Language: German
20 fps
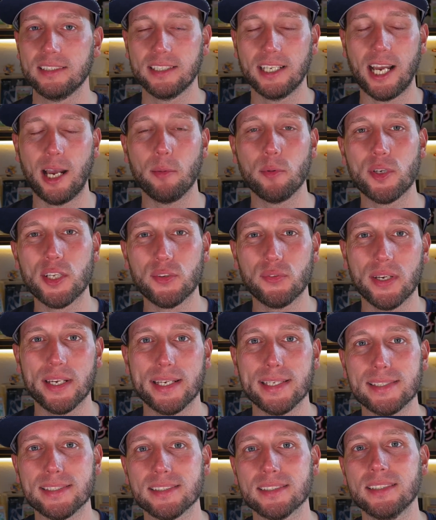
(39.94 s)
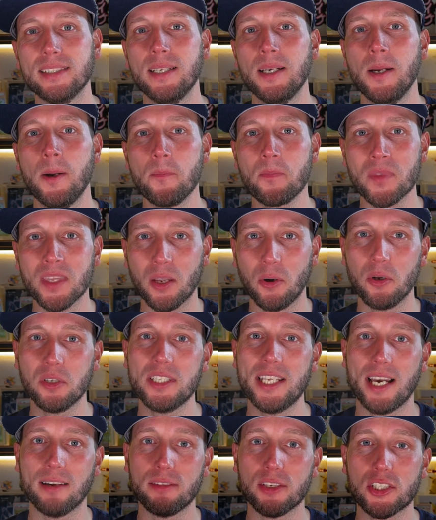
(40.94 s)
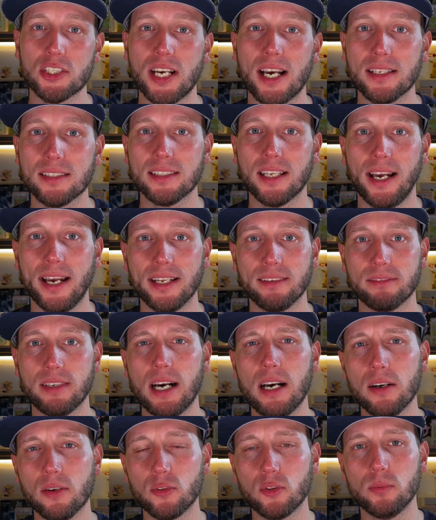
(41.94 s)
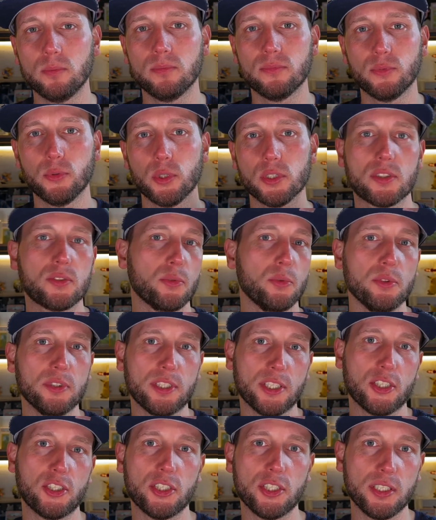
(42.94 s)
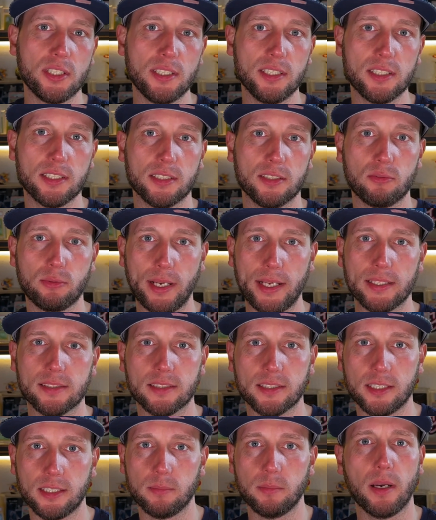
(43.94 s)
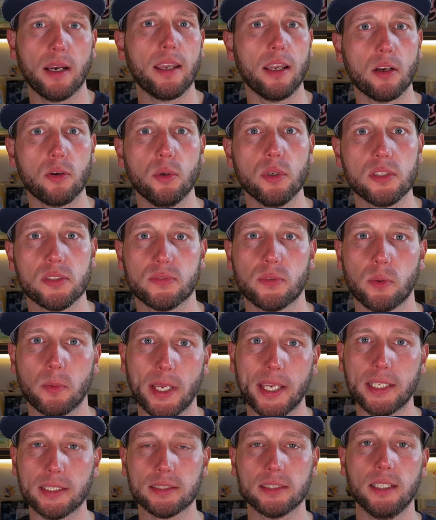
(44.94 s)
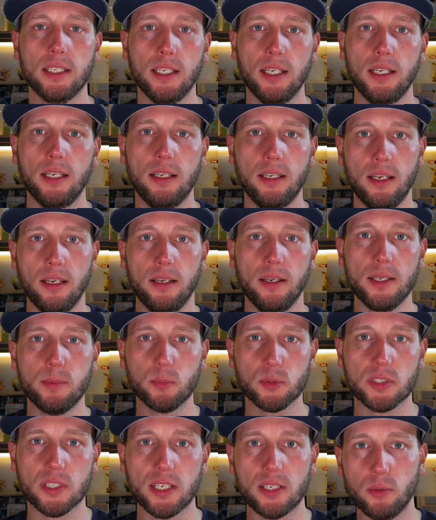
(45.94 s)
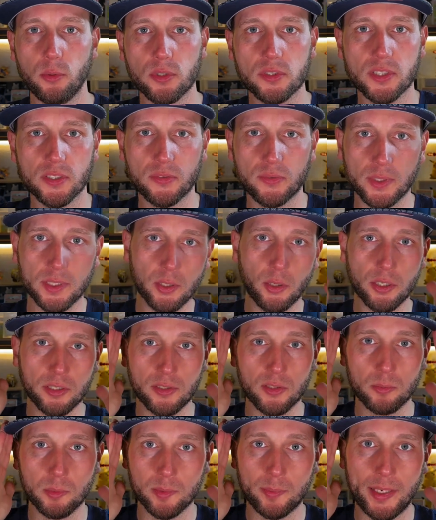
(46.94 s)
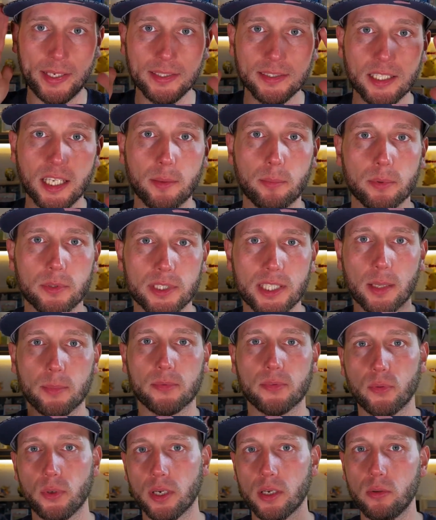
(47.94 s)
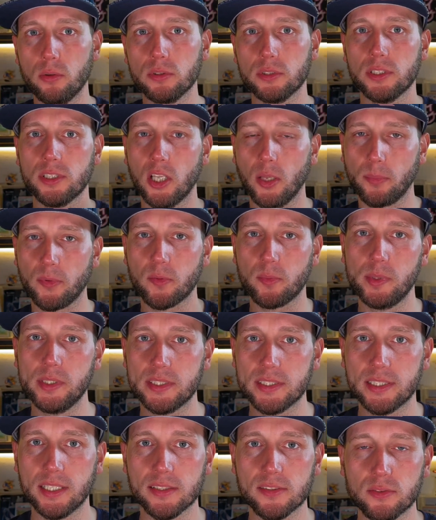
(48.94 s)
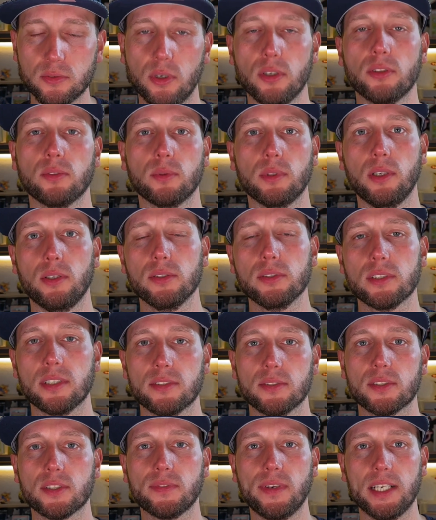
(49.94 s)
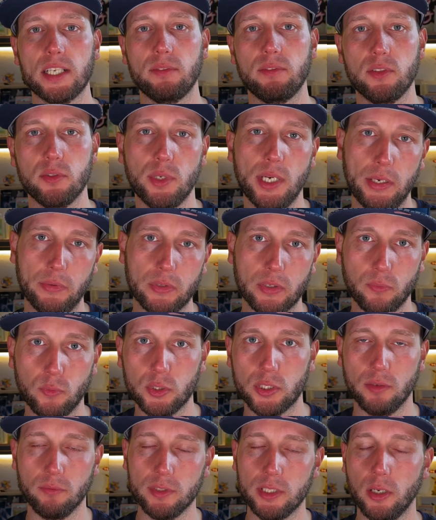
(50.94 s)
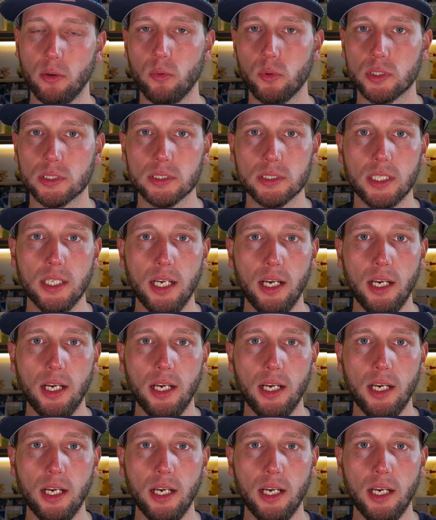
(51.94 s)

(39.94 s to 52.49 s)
Abo nicht vergessen. Und ja, wir starten rein. Warum wird es unterschiedliche Grades geben? Ach ja, kurz vorweg, ich muss gleich los, deswegen heute nur mit Basecap. Ich habe es vorher geguckt, ich glaube, das Bild sieht ganz in Ordnung aus. Also zweite Videohälfte wird dann wieder ohne.